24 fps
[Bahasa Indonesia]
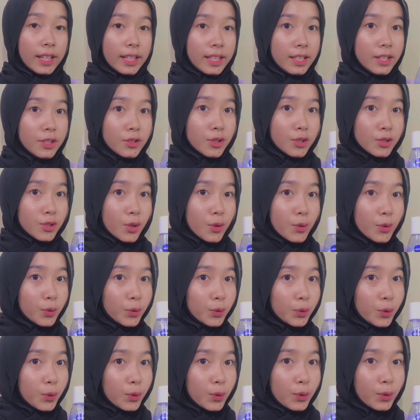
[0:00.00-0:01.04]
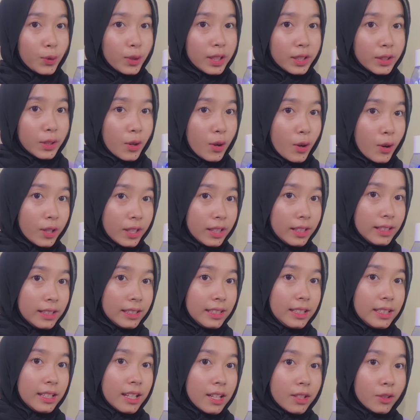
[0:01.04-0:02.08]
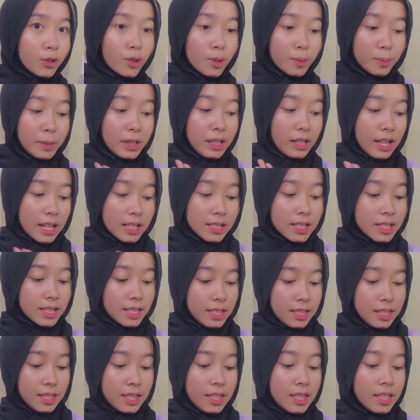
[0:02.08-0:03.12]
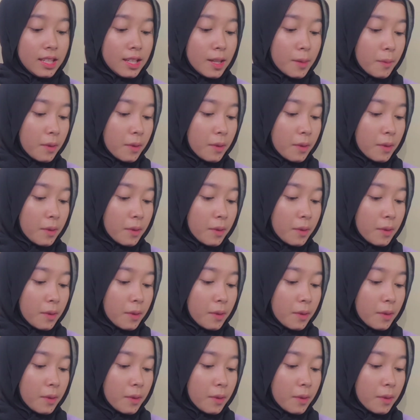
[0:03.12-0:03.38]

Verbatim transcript: Ini cocok untuk kulit oily dan kombinasi. Dia